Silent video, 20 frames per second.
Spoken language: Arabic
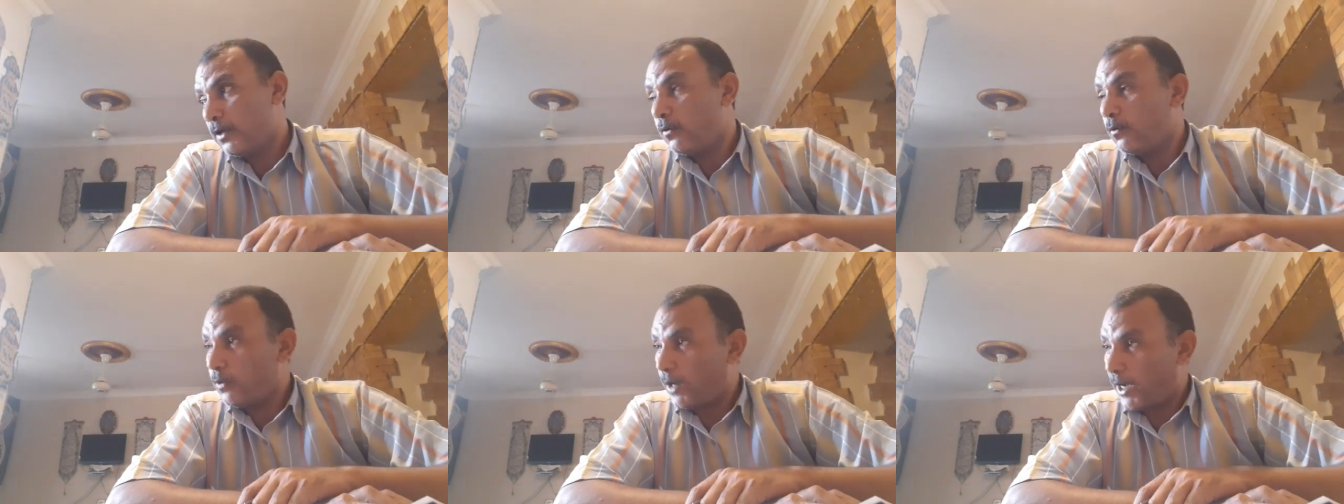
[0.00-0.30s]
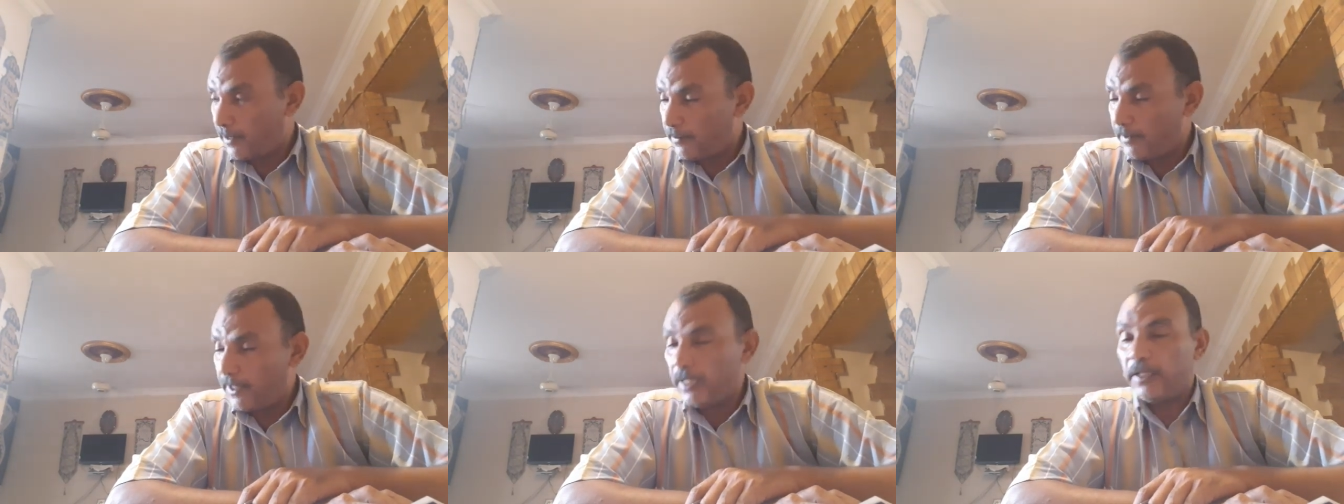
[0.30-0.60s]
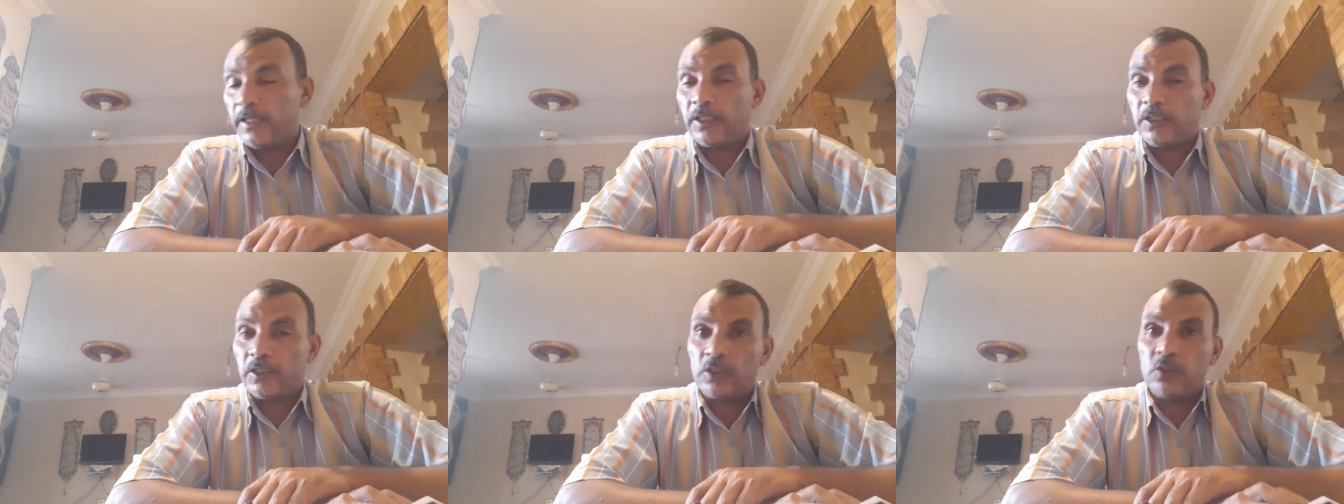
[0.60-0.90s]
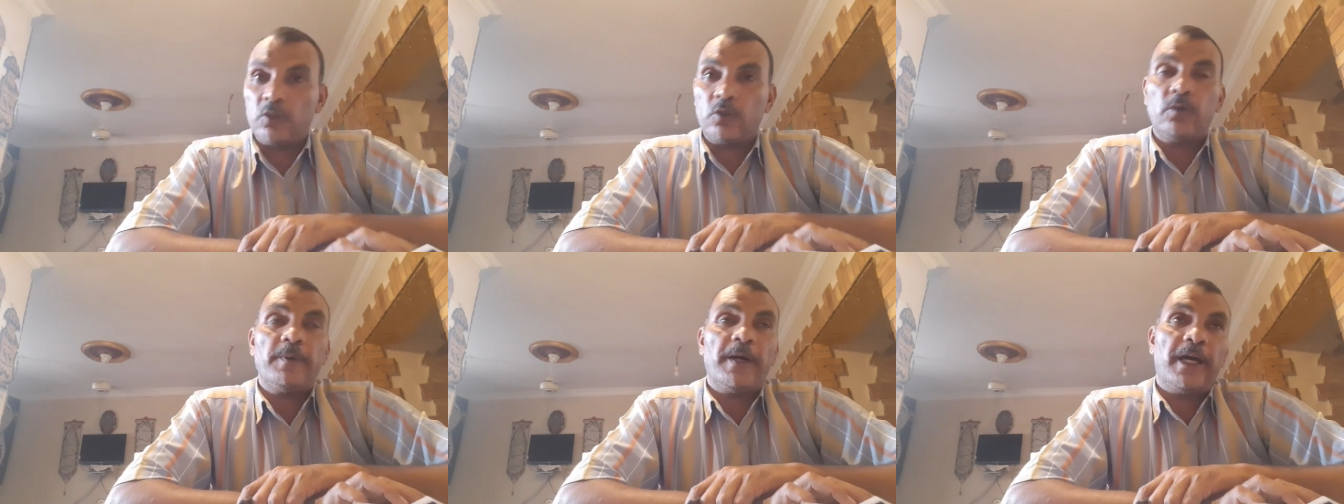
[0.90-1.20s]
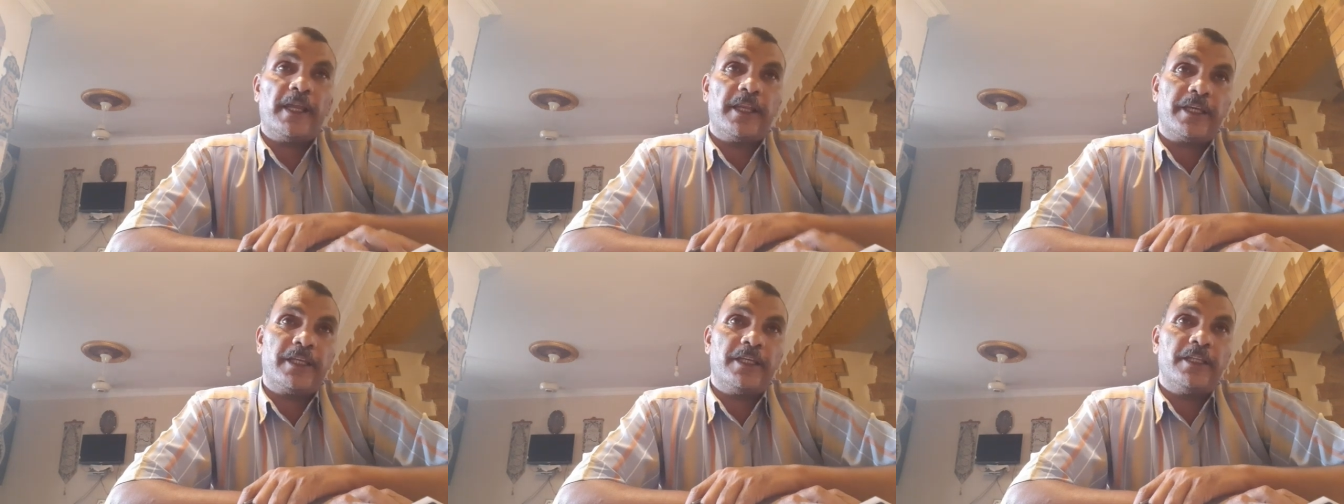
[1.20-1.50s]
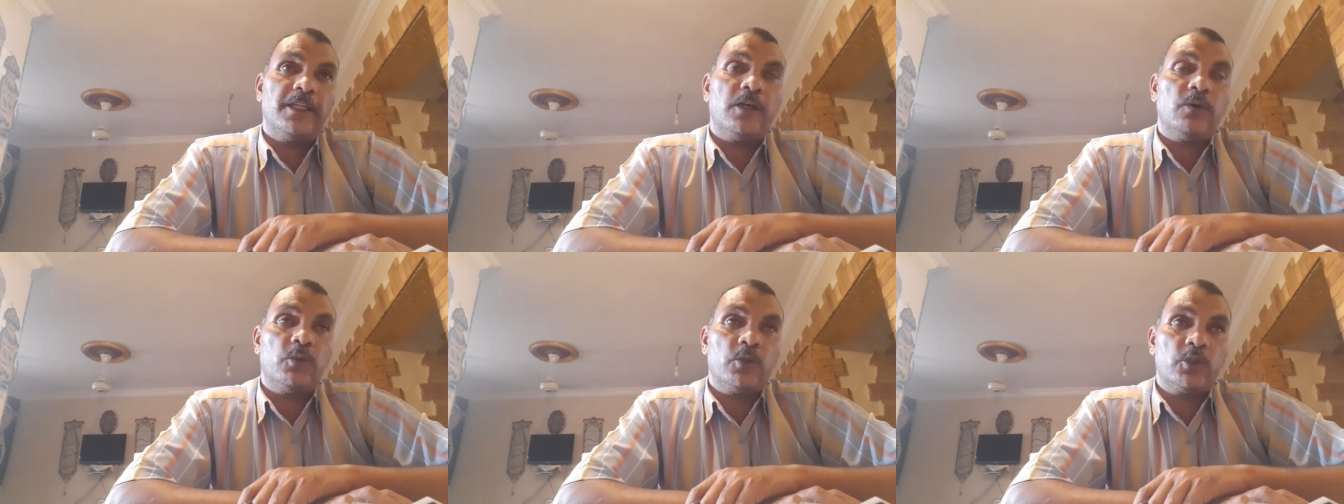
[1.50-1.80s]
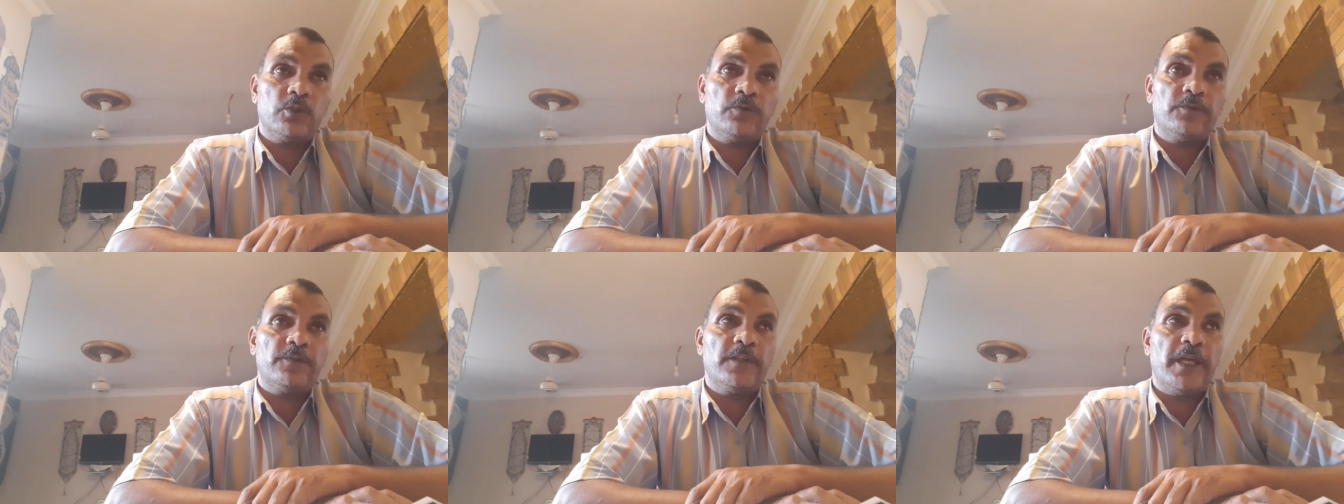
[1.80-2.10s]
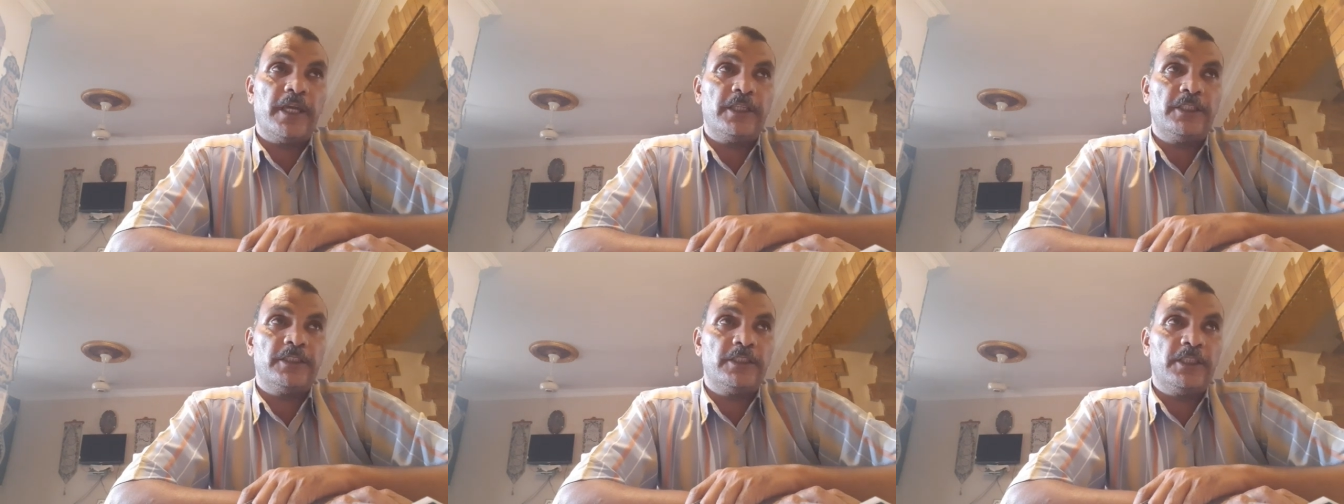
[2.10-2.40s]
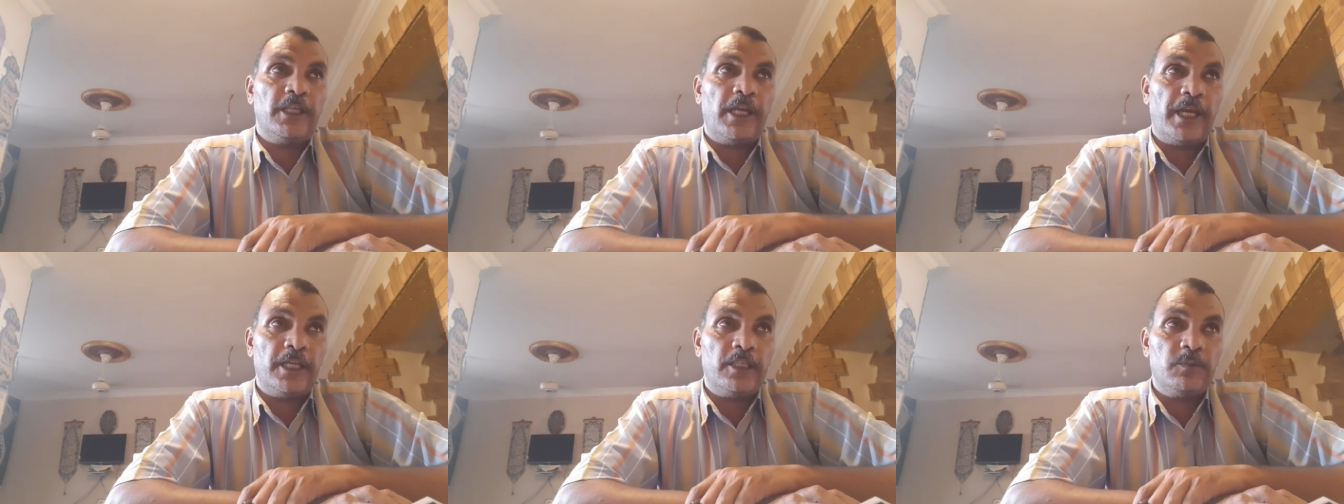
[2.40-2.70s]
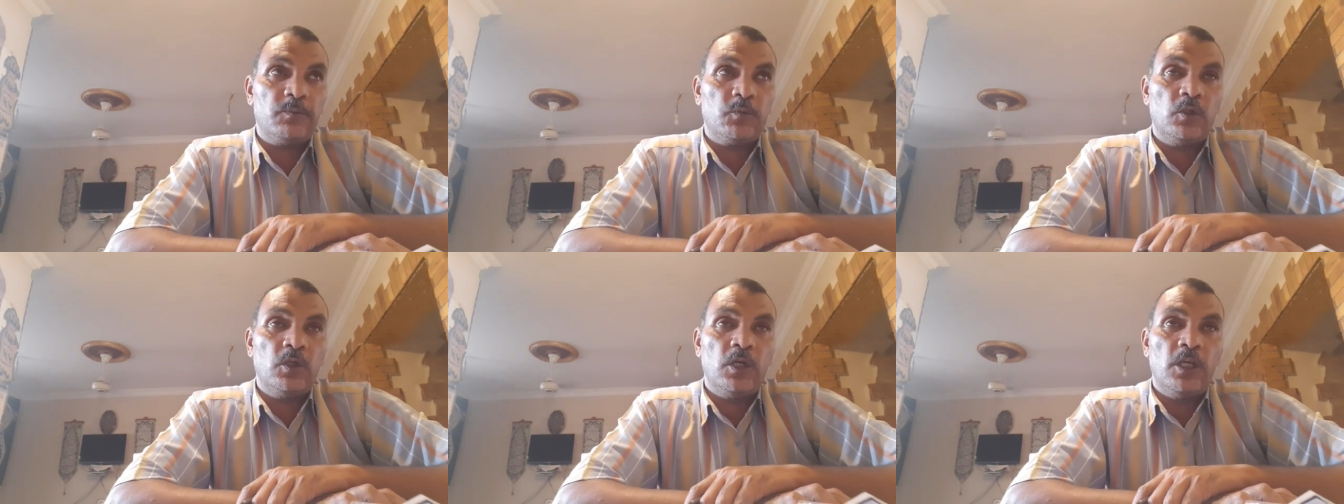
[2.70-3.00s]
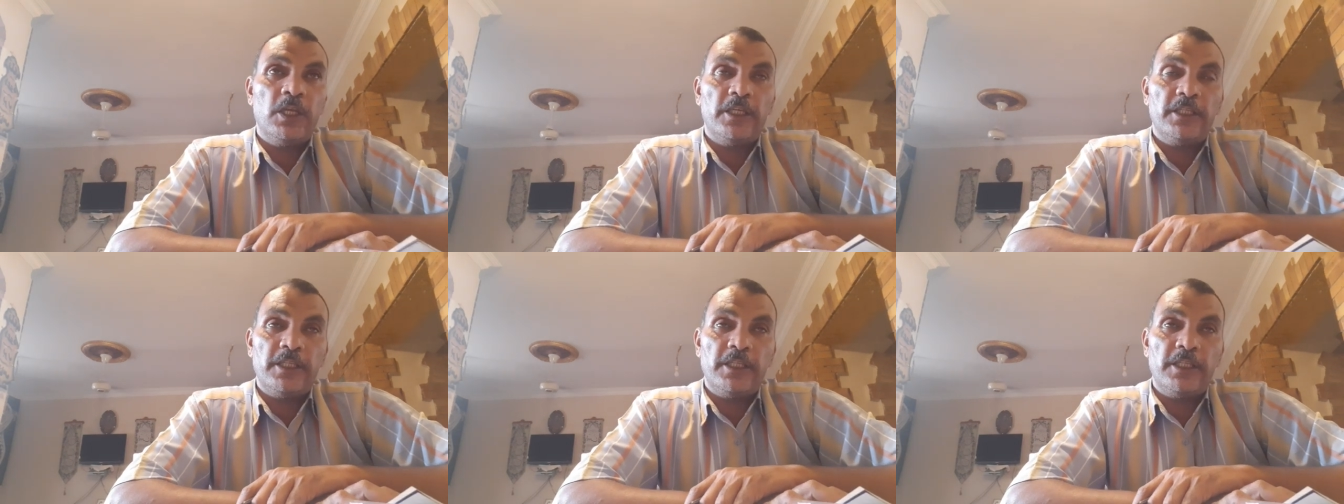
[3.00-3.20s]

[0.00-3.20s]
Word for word: وعملنا تجربة على كده وشفنا ان حجمه